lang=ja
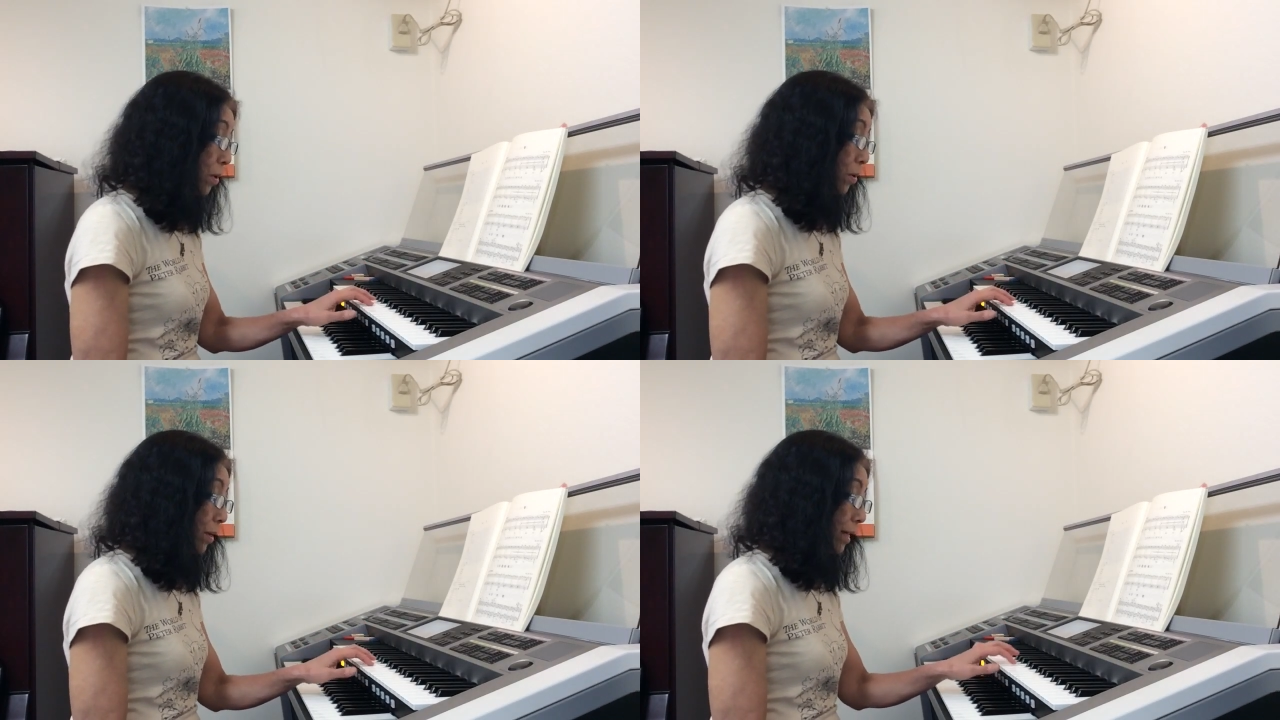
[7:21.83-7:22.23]

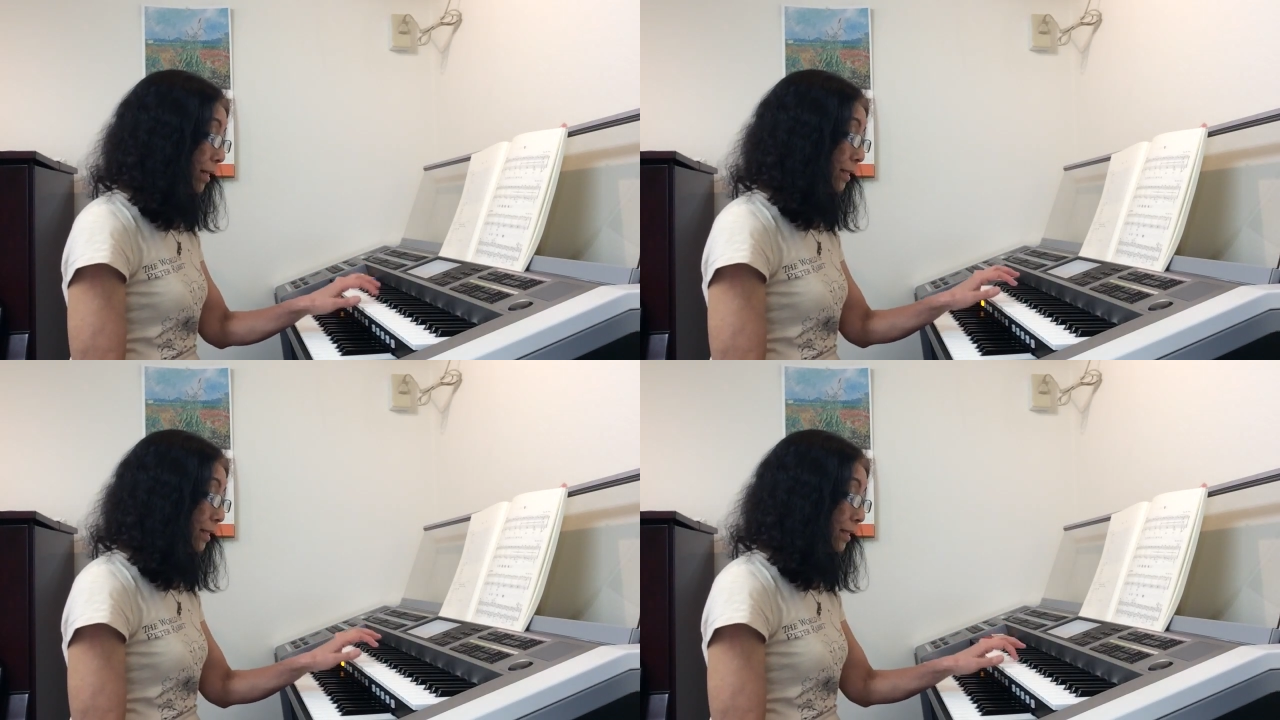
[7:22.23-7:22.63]
も
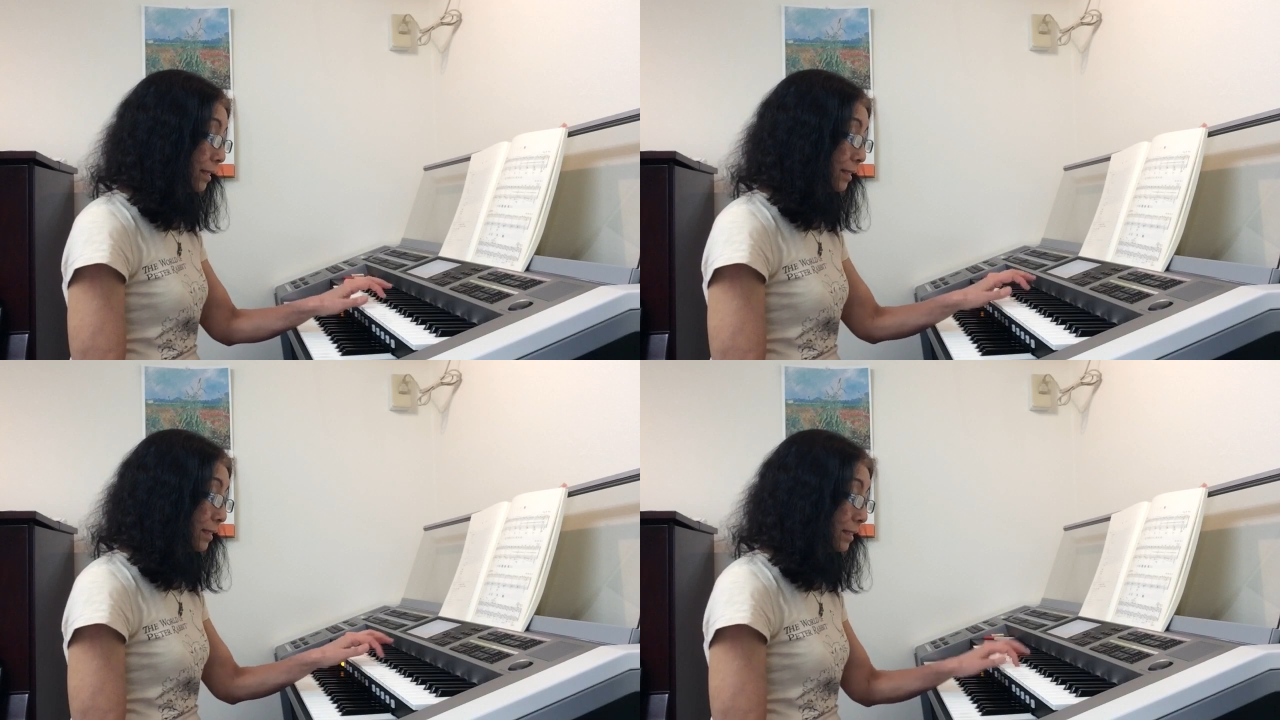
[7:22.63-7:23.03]

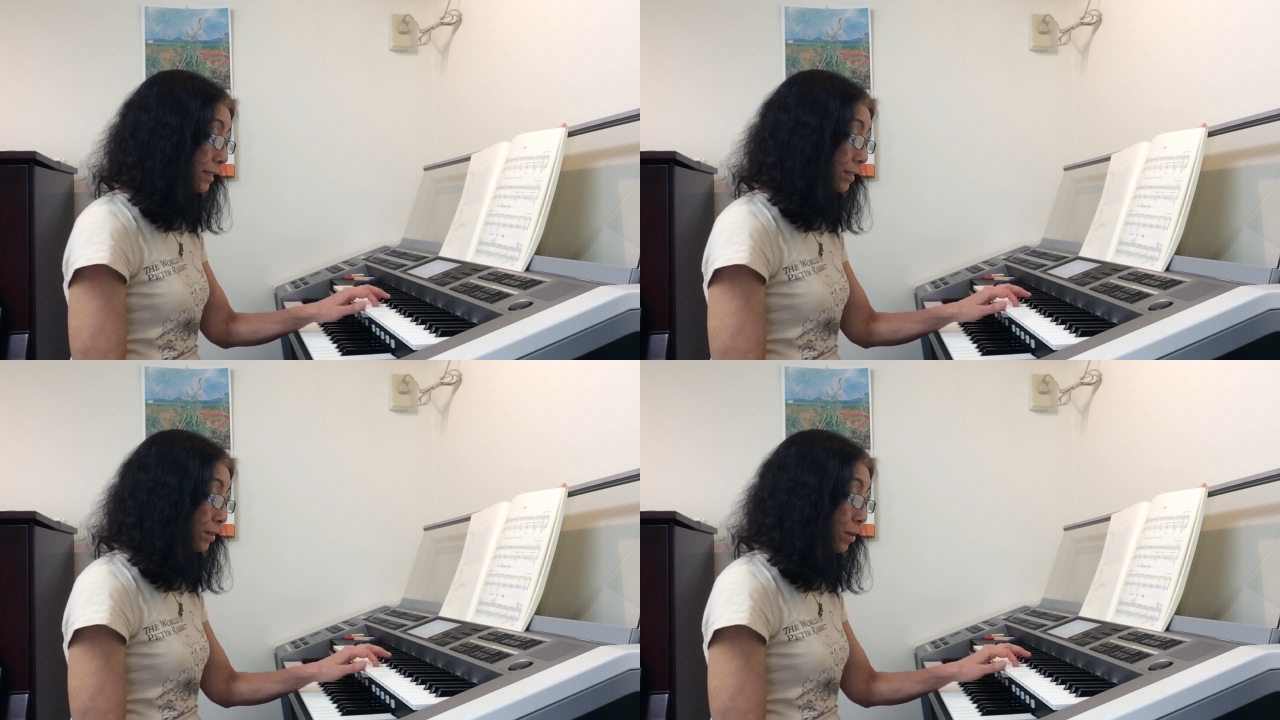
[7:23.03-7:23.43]

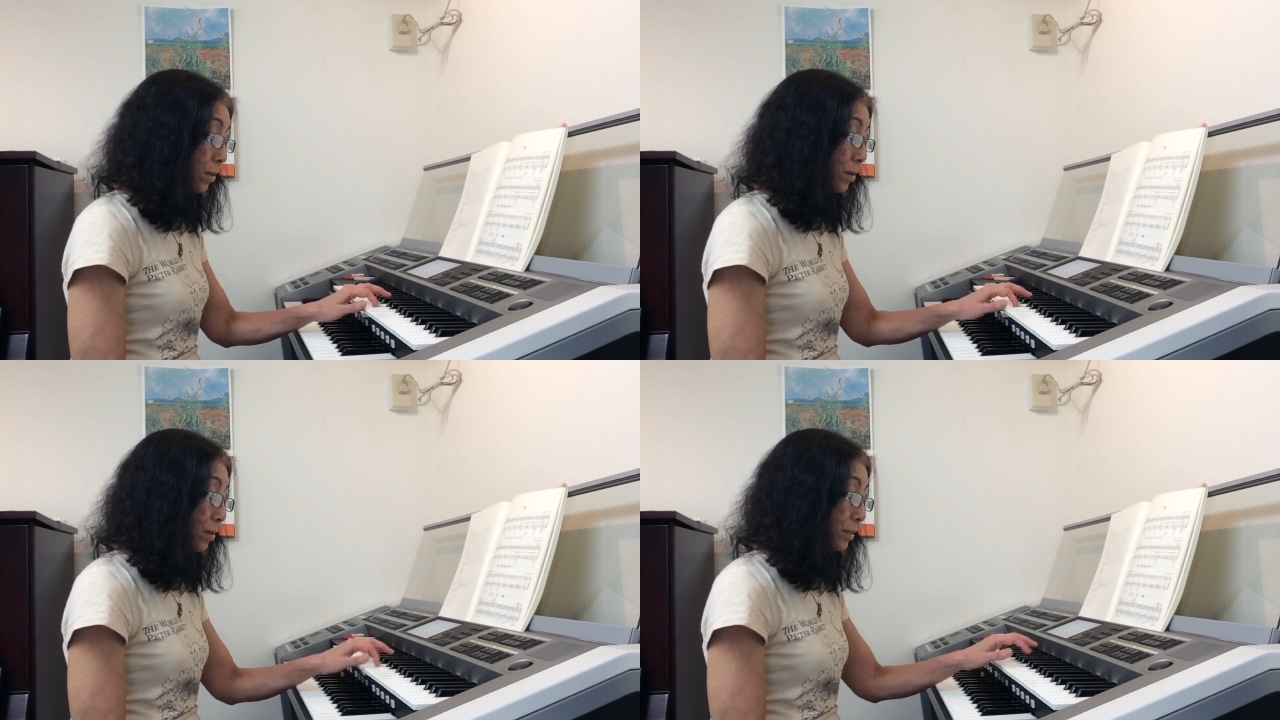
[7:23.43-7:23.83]

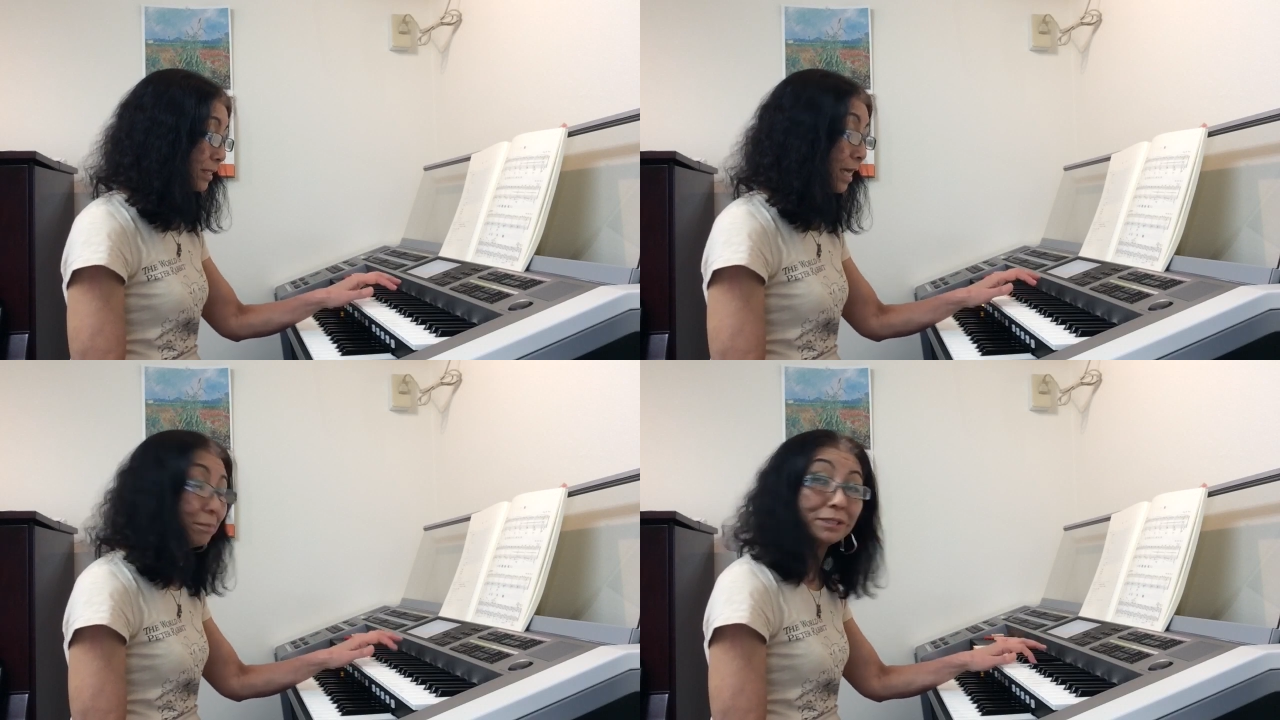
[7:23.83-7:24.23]

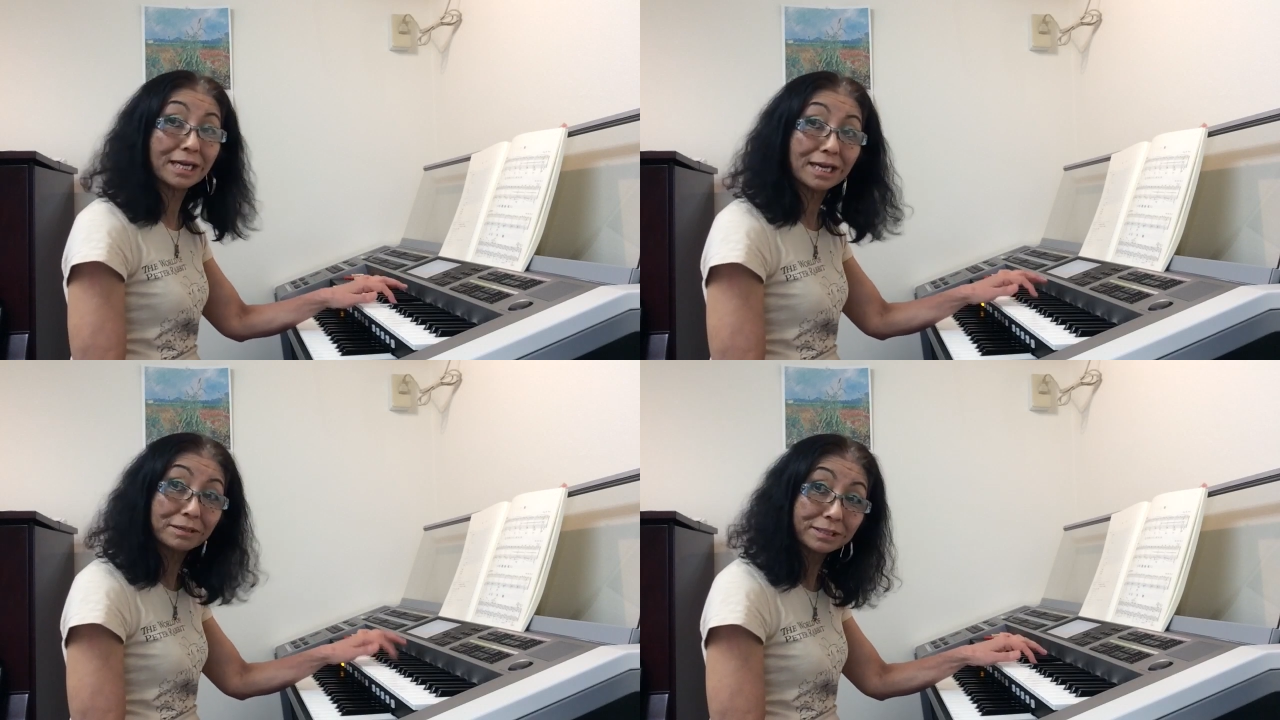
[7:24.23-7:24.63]
ドシャープ
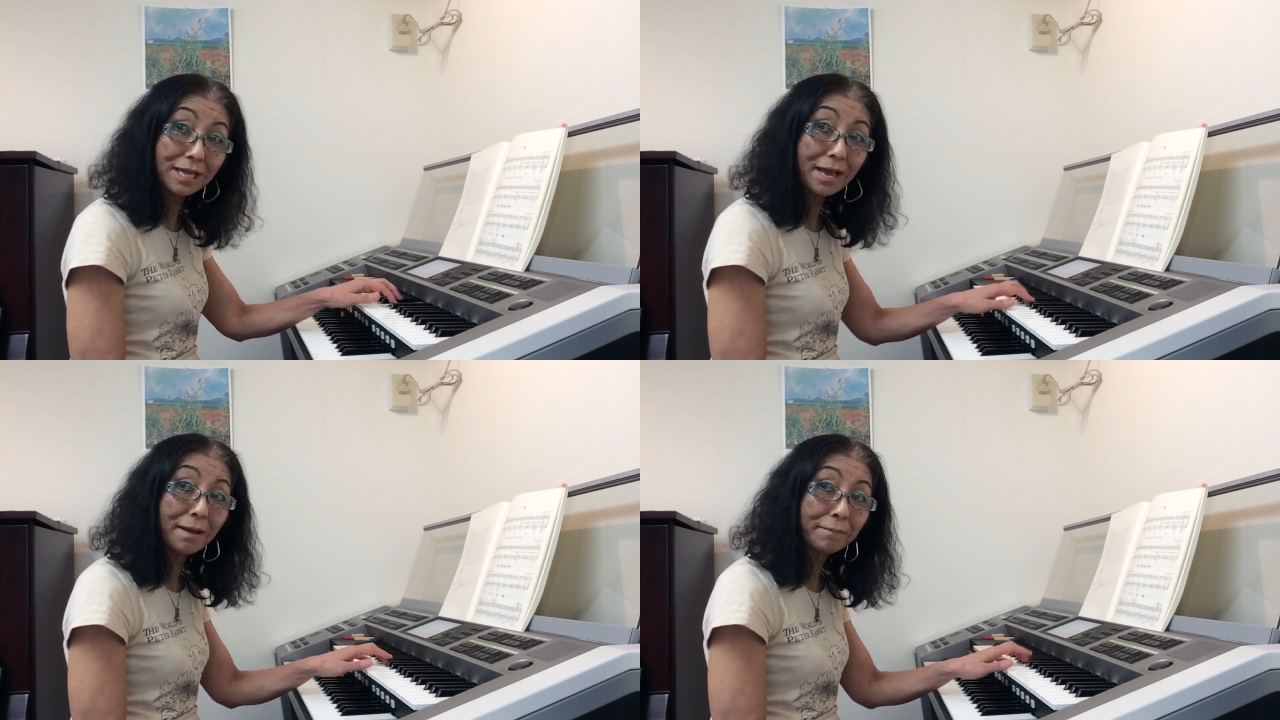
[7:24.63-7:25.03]
じゃなく
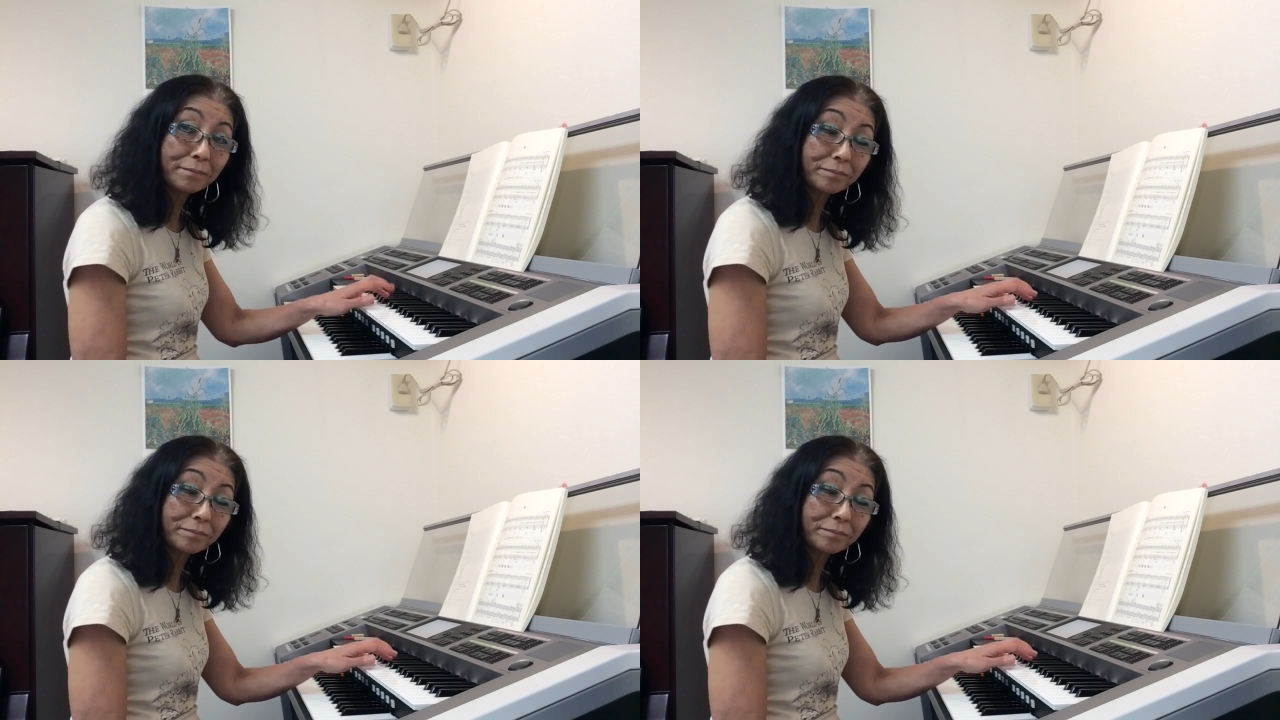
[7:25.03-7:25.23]
て